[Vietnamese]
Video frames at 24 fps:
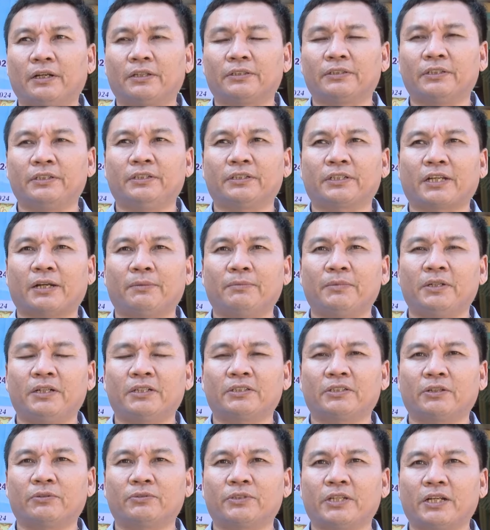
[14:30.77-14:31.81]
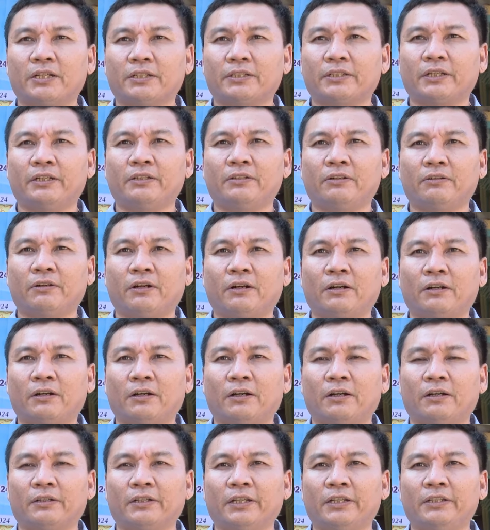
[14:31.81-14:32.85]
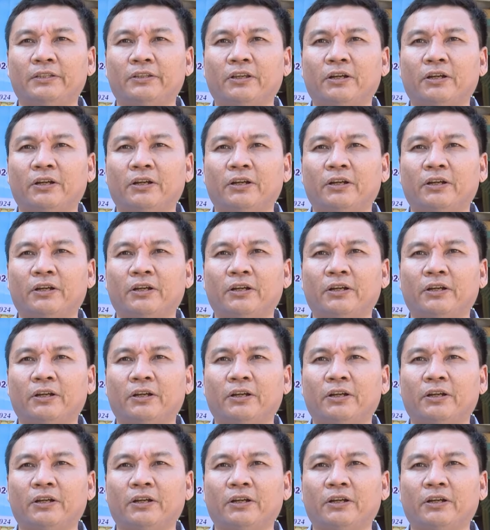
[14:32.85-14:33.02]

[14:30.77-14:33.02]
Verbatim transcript: xin cảm ơn sâu sắc đến